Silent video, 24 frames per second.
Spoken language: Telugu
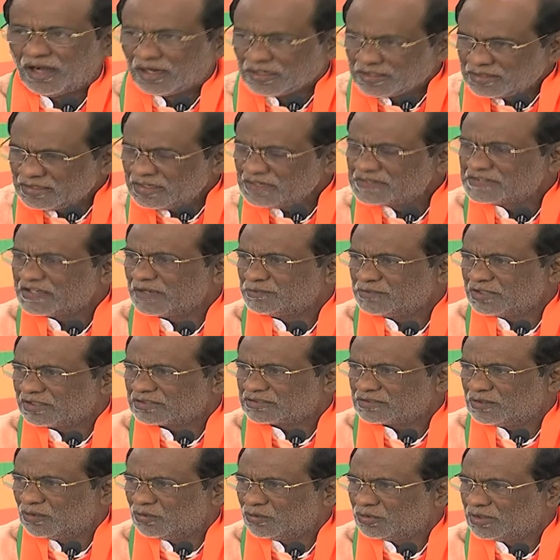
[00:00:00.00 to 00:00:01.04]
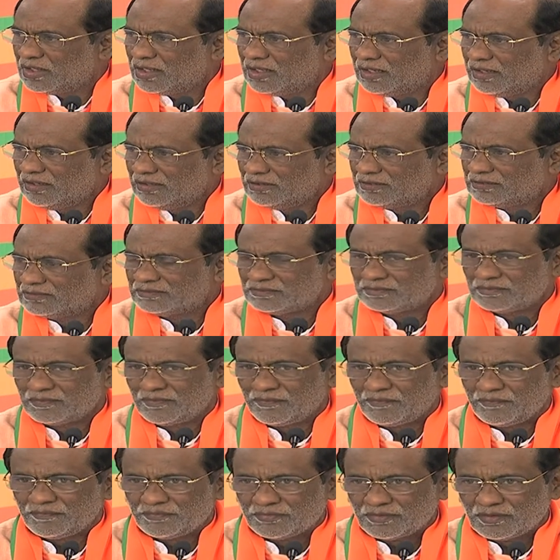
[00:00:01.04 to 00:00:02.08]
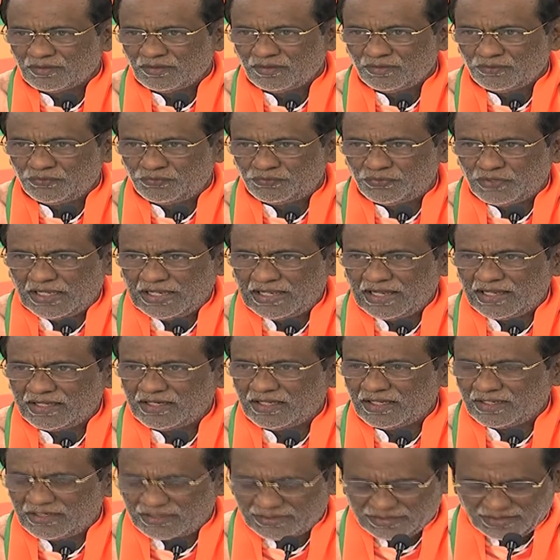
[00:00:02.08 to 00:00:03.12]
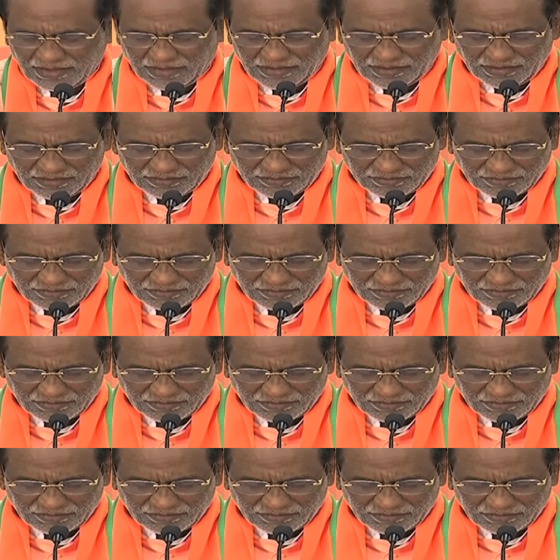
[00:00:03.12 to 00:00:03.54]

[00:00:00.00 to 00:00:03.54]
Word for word: అన్ని సబ్జెక్ట్స్లో కూడా ఫెయిల్ అయినారంటే